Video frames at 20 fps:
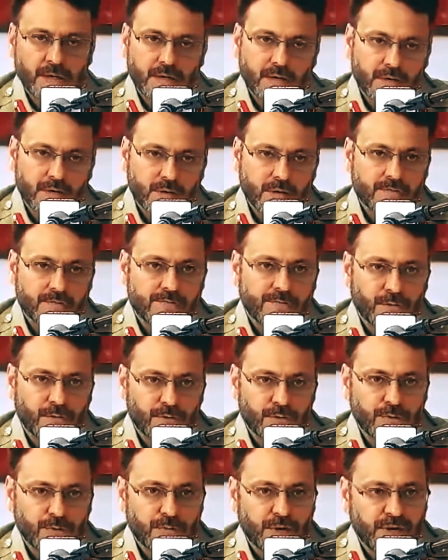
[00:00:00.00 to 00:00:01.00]

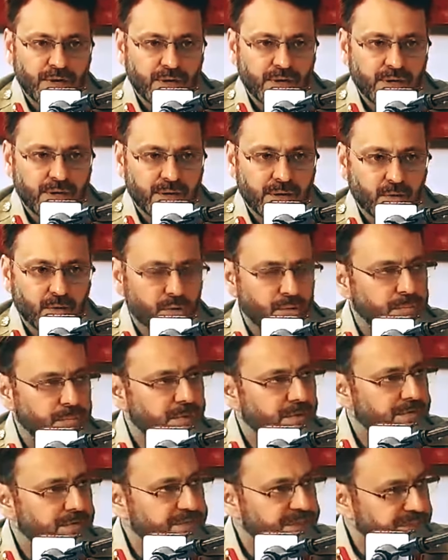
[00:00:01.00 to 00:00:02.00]
फॉलोड बाय
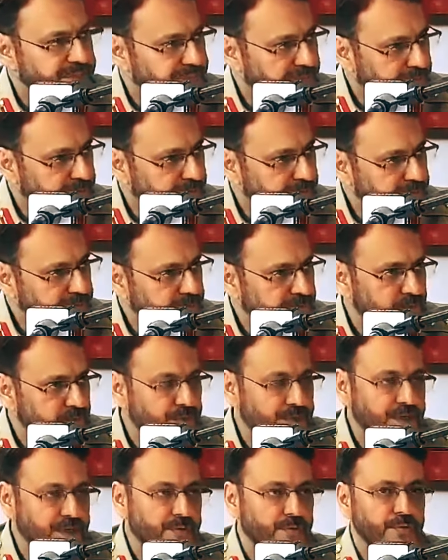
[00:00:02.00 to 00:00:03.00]
अलाटमेंट ऑफ चेस्ट नंबर्स जो
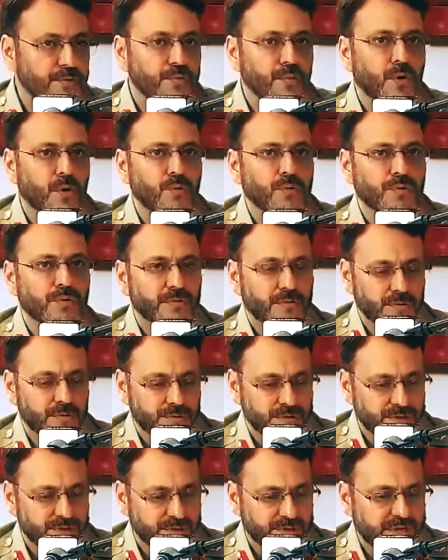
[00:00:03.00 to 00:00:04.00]
कि थ्रू आउट
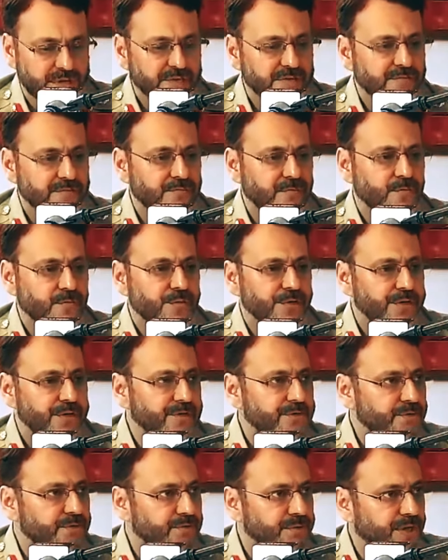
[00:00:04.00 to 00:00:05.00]
दी नेक्स्ट फोर
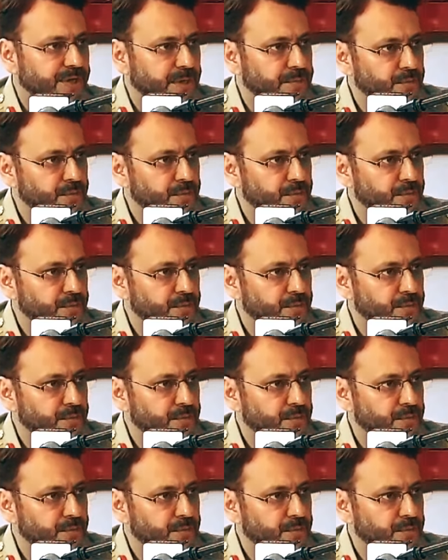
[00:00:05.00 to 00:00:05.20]
डेज़ जो यहाँ